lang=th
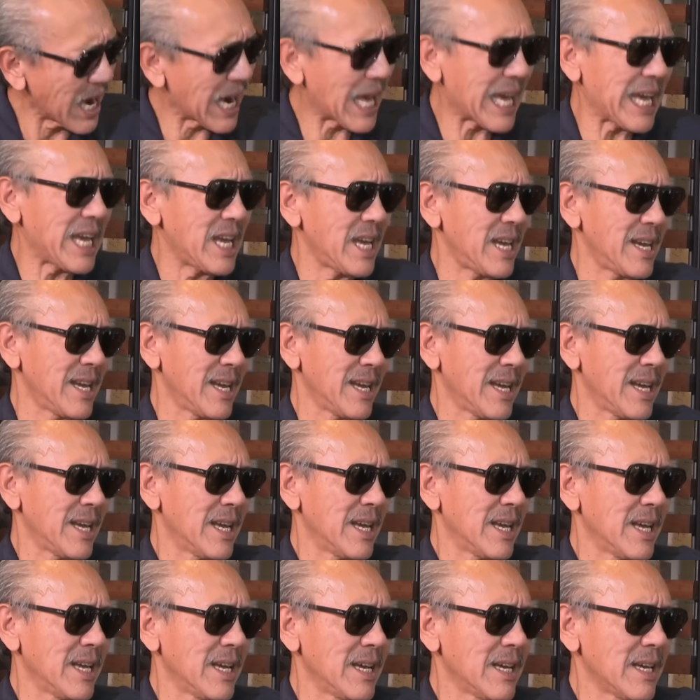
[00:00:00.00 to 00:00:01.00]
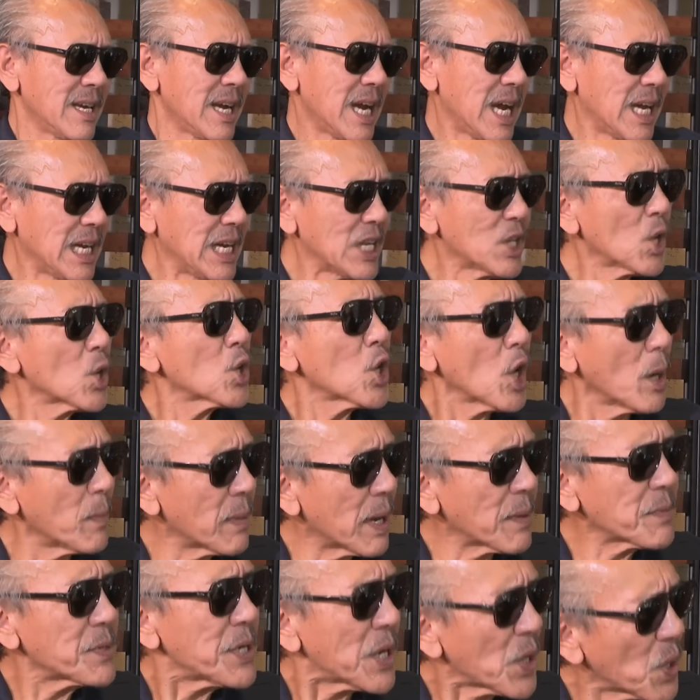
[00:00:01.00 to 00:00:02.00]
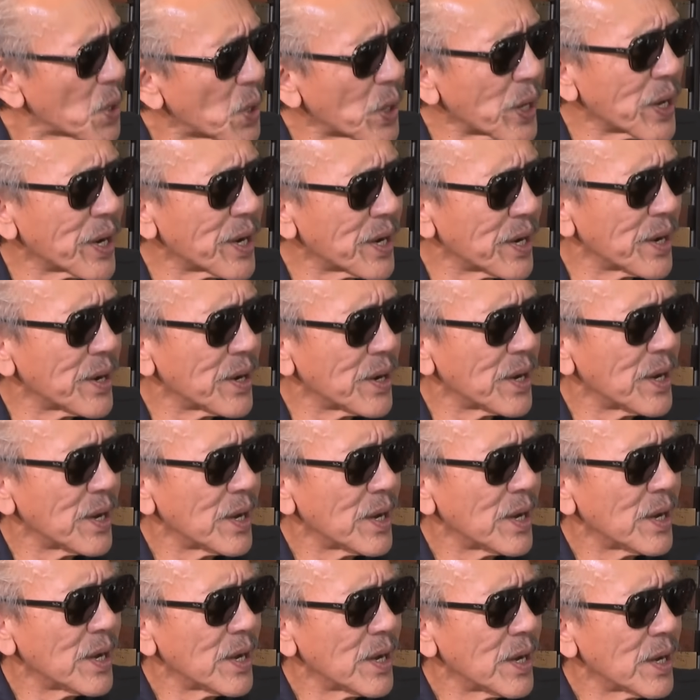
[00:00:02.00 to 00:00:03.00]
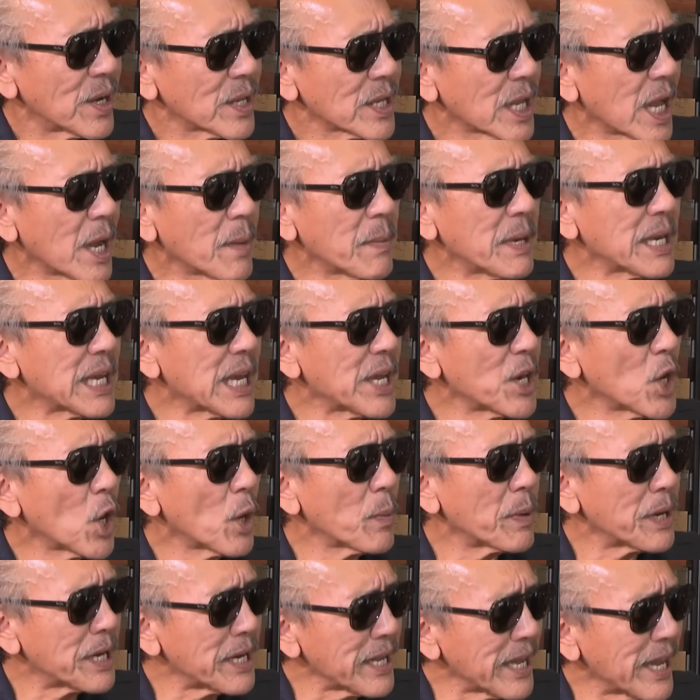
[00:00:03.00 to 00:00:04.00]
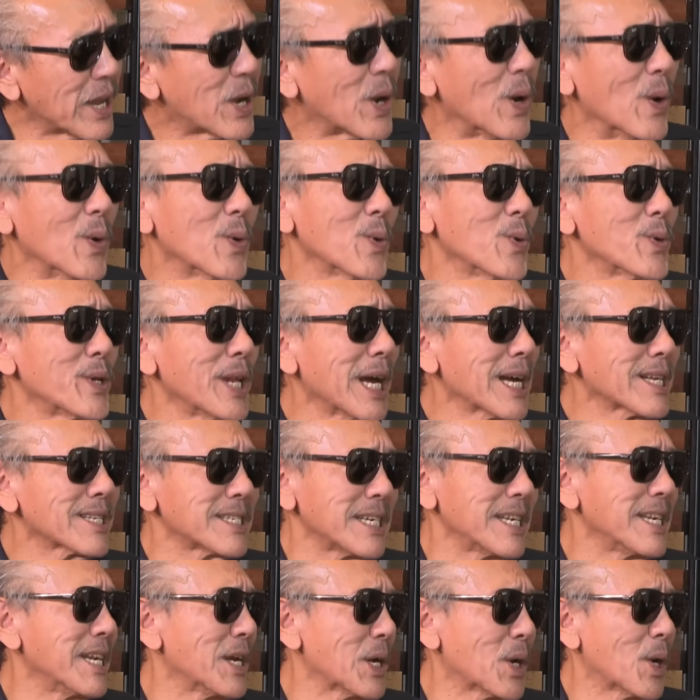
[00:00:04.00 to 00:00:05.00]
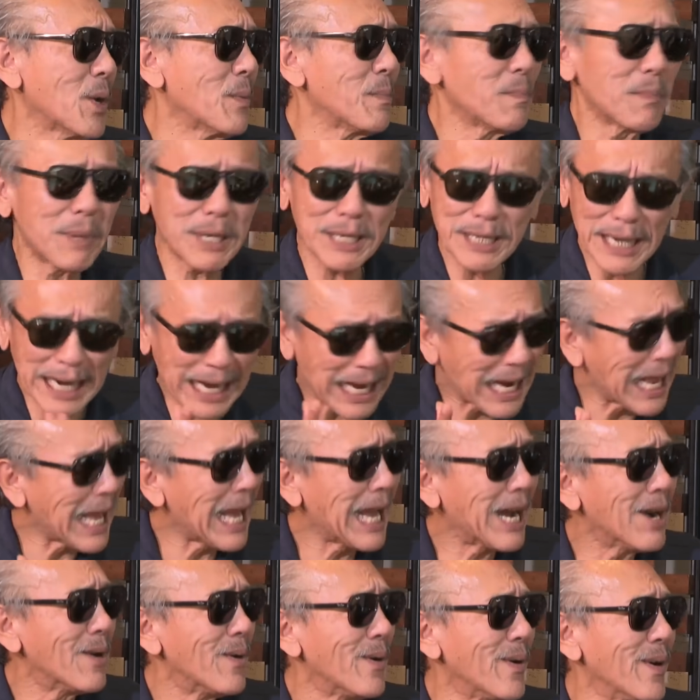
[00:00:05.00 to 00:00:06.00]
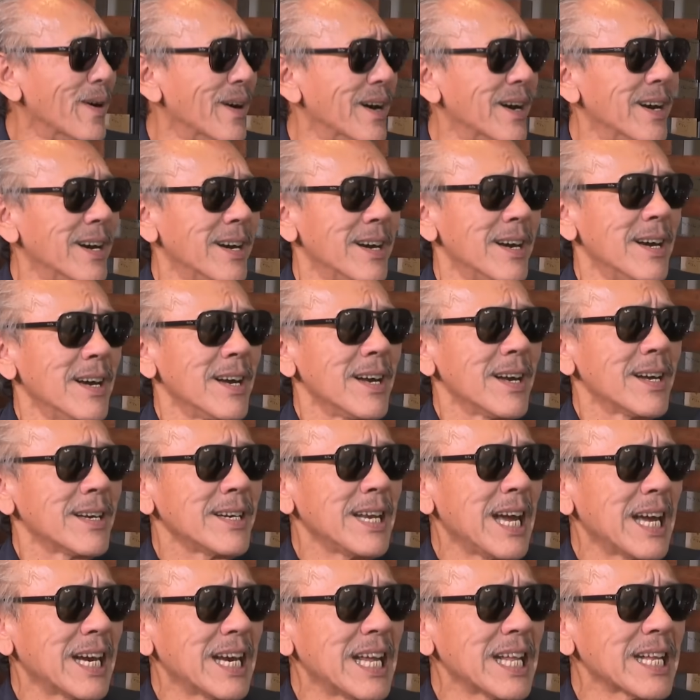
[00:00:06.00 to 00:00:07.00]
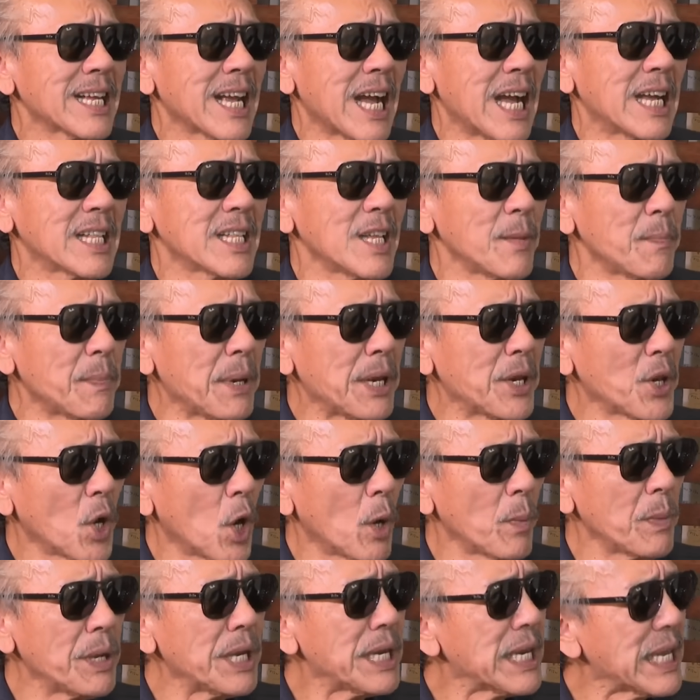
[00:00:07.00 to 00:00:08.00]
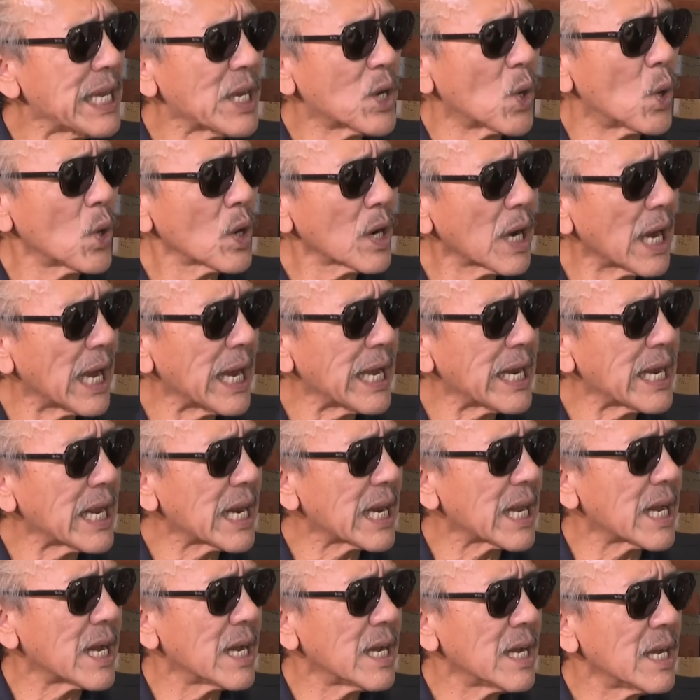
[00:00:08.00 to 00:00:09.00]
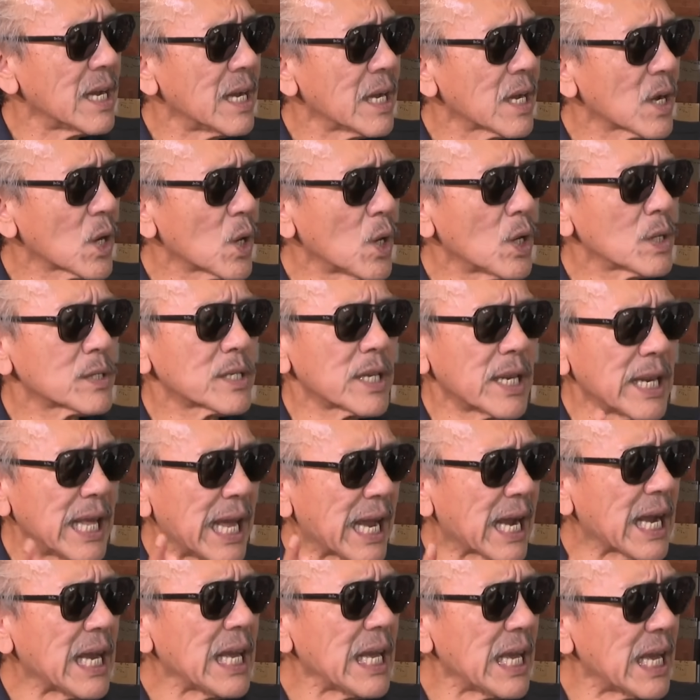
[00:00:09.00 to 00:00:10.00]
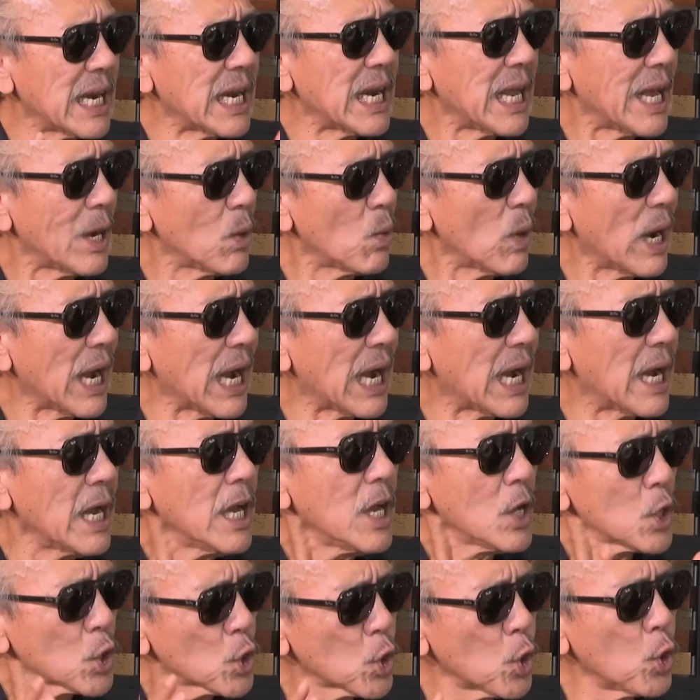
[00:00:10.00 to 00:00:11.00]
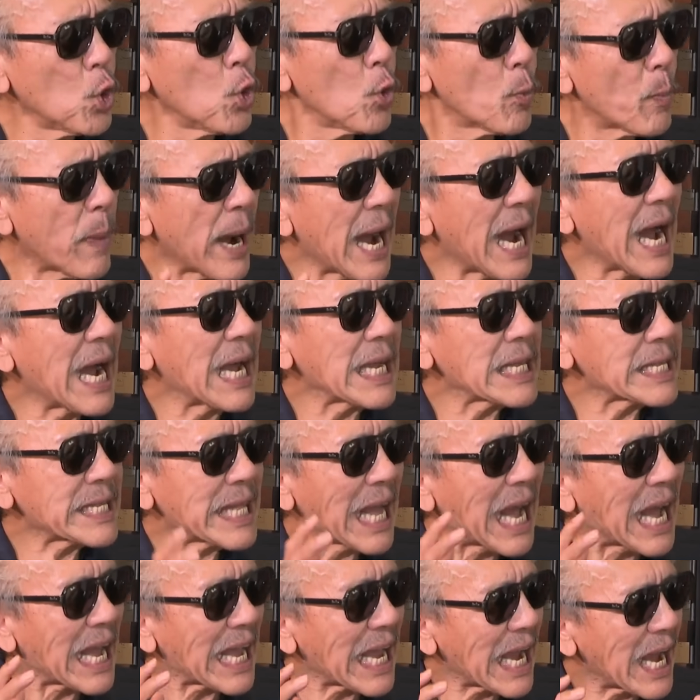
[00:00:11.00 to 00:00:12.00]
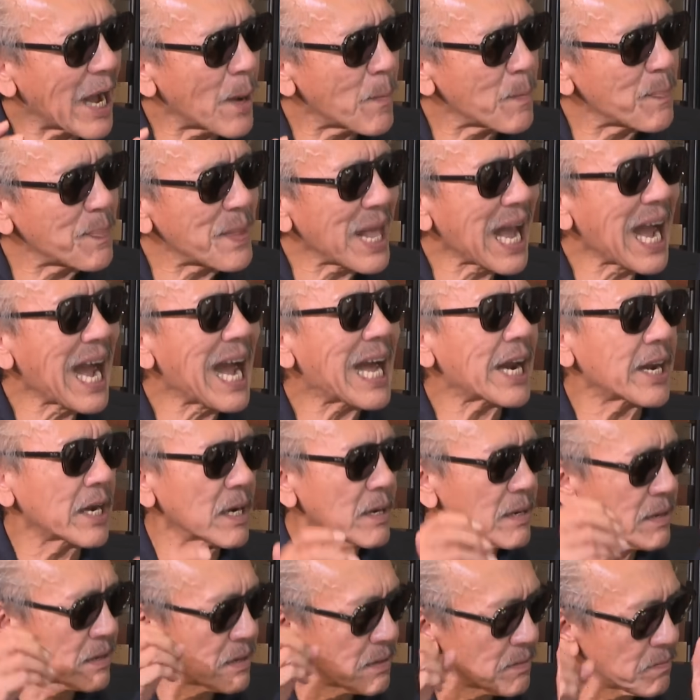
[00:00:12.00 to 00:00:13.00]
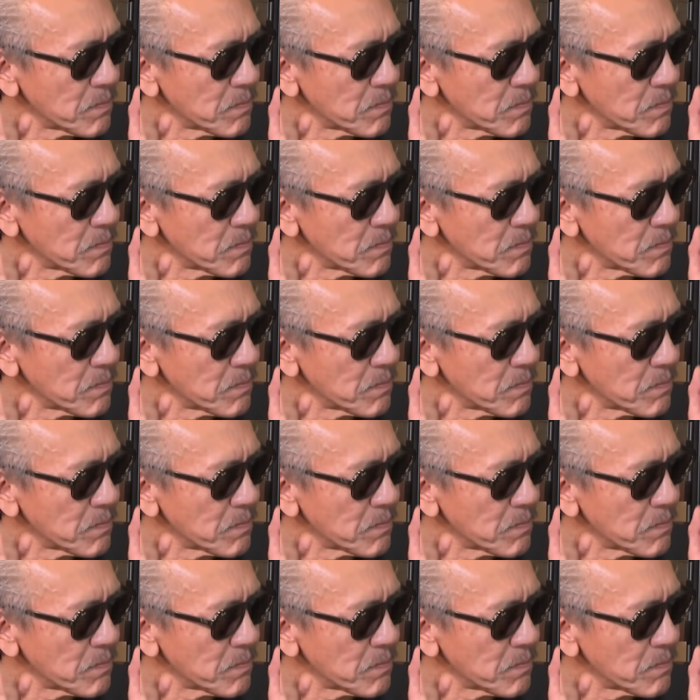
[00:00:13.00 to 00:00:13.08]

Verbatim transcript: ของใครครับอันนี้ต้องยอมรับเสียก่อน ถ้าไม่ใช่นอมินีของคุณทักษิณแล้วก็ไม่ใช่แล้ว ดังนั้นการที่เป็นนอมินีของใครนั่นก็แสดงให้เห็นแล้วว่า อยู่ภายใต้อำนาจ